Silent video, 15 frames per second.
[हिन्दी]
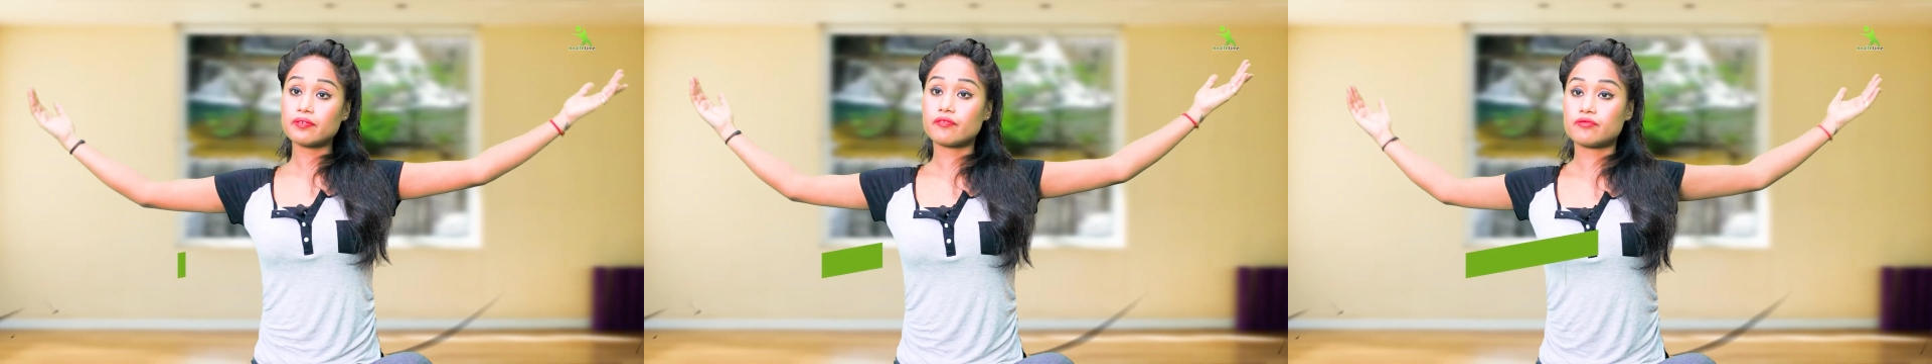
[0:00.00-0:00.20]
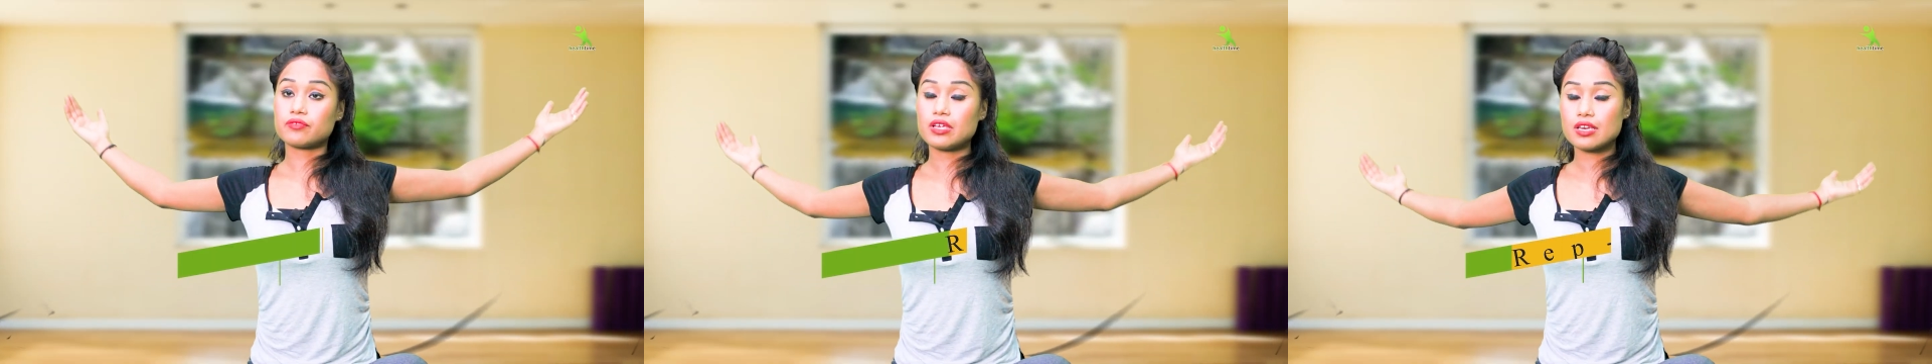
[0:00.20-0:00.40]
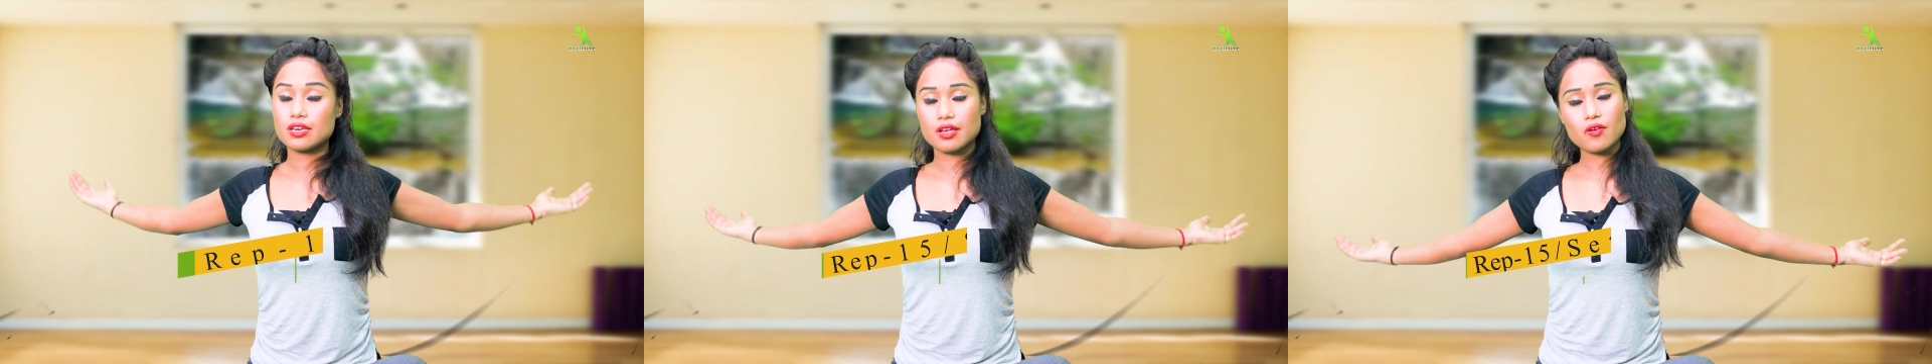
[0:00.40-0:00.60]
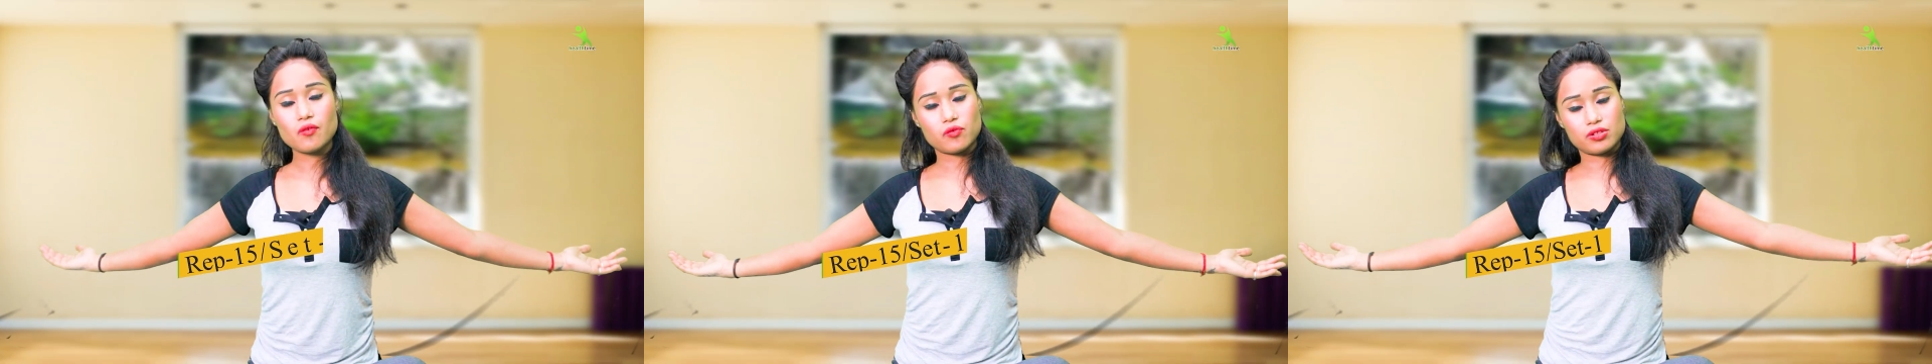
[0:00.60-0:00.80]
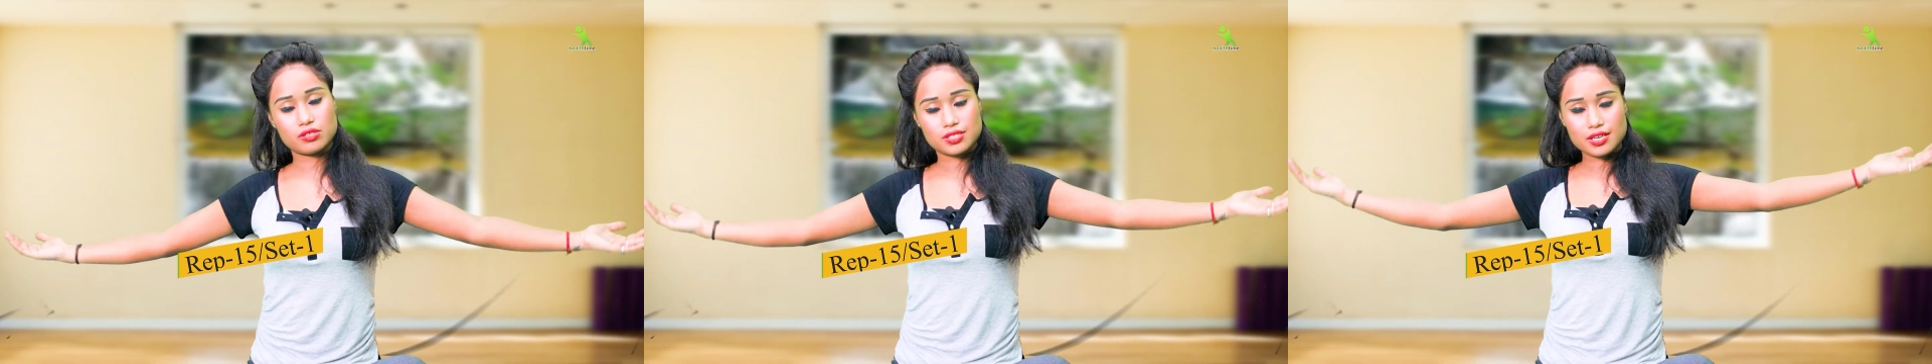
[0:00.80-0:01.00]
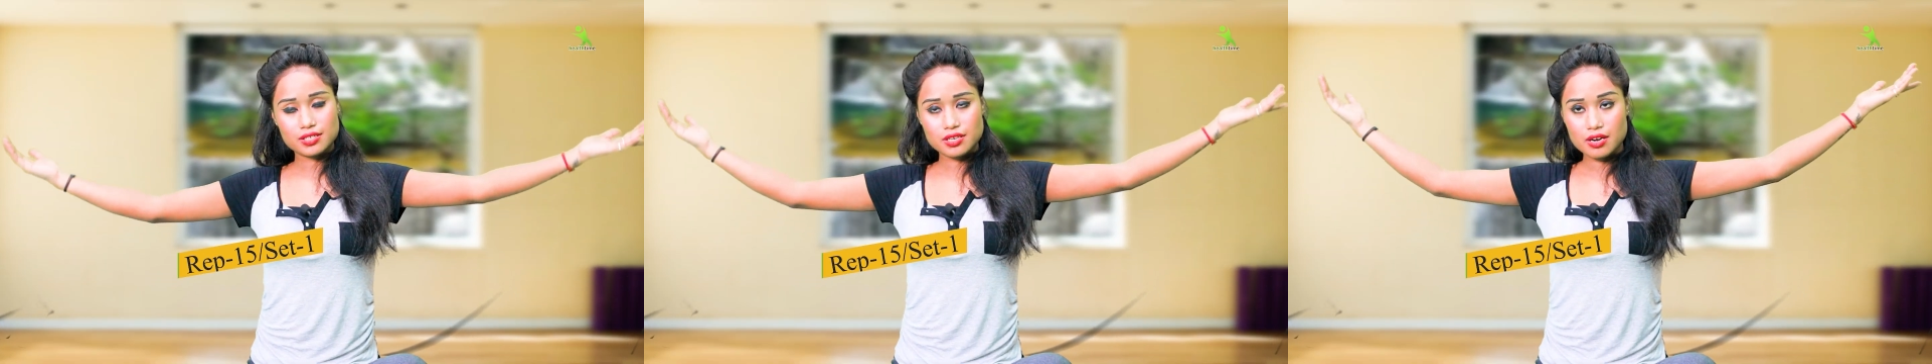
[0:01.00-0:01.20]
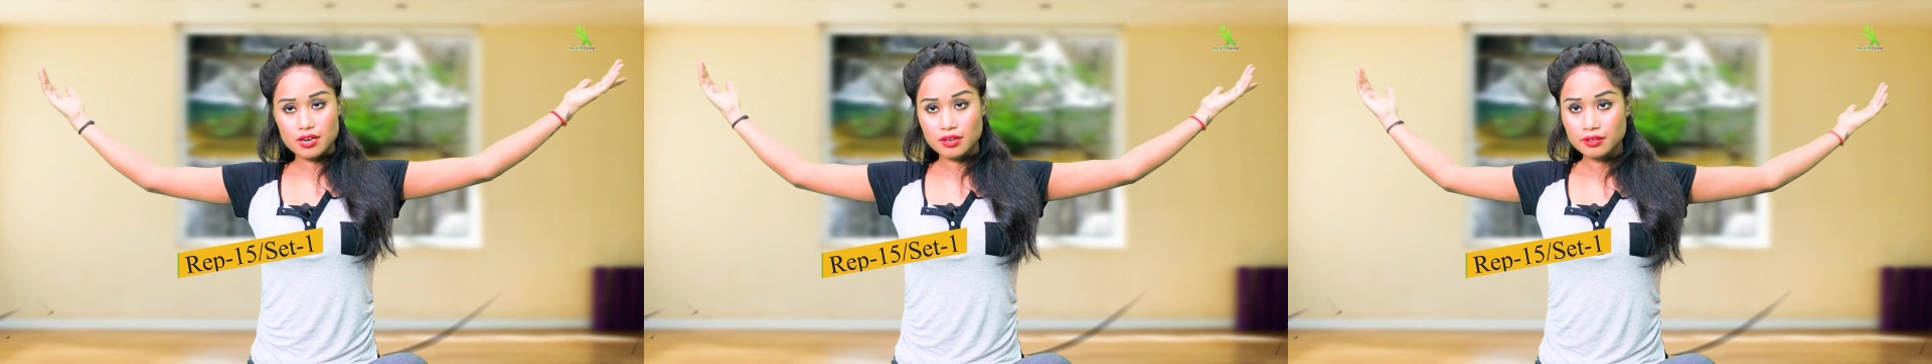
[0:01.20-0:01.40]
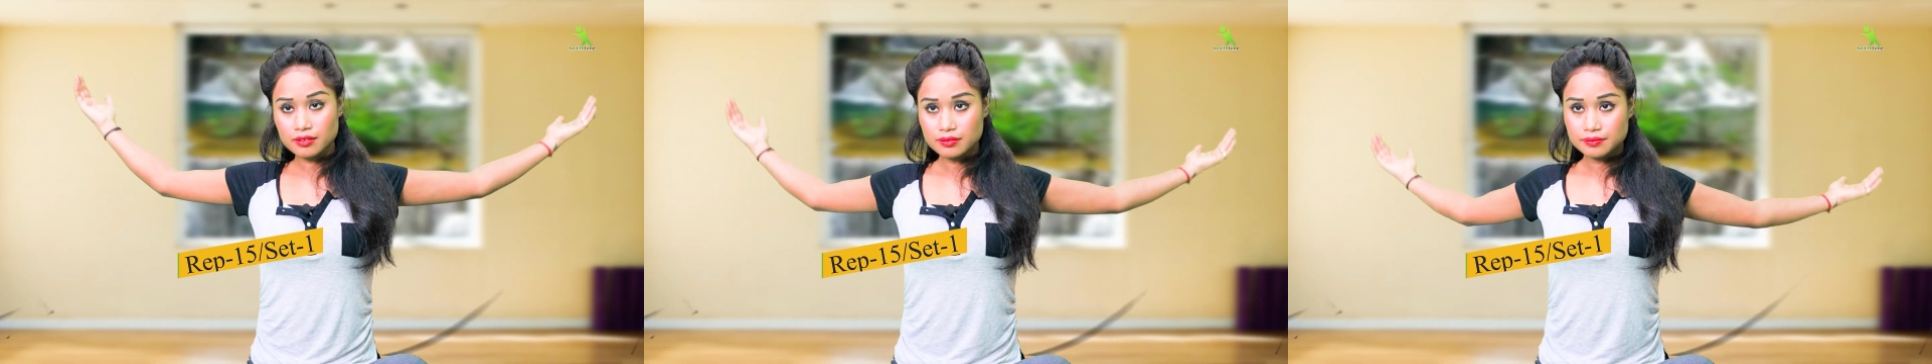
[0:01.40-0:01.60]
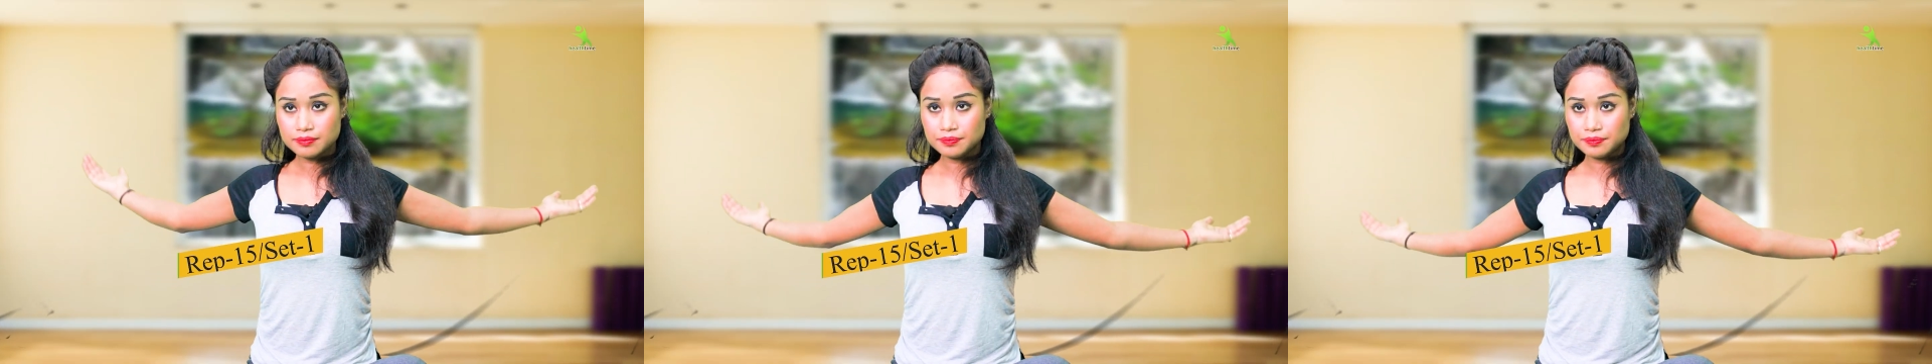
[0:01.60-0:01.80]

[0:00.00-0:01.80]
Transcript: 15 के वन सेट करने हैं